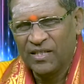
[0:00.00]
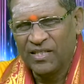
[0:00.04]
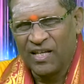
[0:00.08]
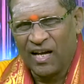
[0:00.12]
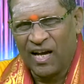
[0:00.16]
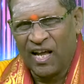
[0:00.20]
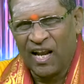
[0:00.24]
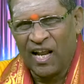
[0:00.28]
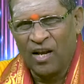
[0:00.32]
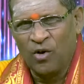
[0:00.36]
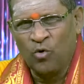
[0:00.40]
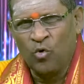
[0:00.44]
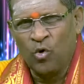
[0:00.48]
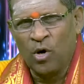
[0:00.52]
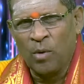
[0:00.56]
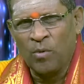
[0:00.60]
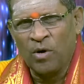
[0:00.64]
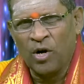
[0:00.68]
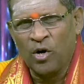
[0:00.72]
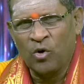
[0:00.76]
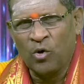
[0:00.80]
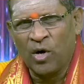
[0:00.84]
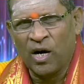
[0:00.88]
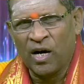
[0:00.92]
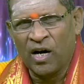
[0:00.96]
సకల
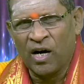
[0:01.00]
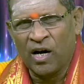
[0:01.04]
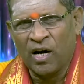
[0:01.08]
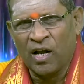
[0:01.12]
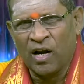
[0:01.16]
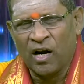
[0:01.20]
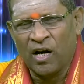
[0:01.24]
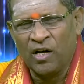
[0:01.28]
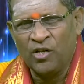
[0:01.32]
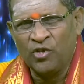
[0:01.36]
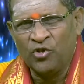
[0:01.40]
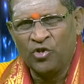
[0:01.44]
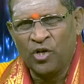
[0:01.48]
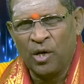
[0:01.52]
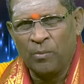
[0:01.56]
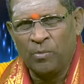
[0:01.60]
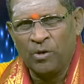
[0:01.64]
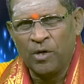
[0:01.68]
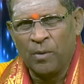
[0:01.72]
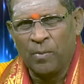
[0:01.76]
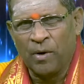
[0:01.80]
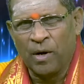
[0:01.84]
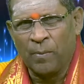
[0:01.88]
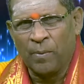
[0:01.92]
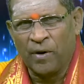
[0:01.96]
లోకములను గడగడాడించిన
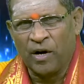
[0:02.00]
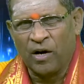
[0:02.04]
భుజబల